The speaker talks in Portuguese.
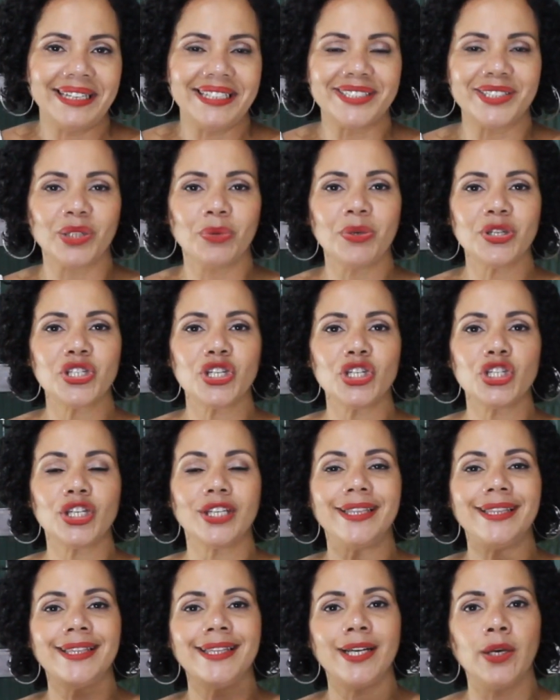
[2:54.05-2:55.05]
Então a
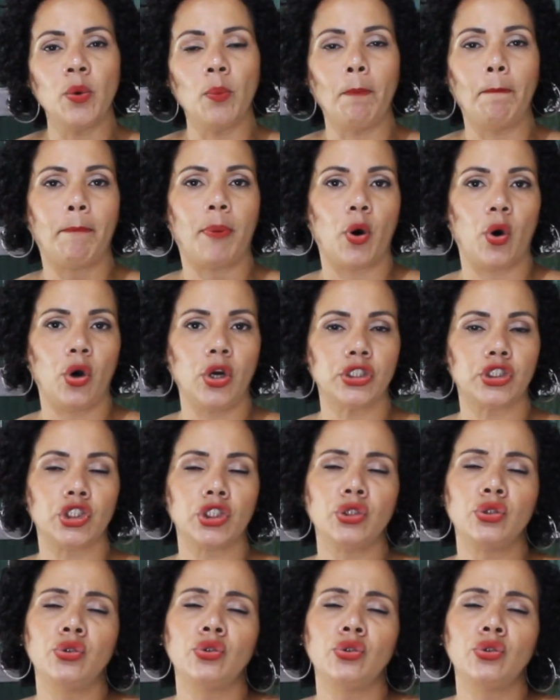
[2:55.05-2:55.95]
gente não pode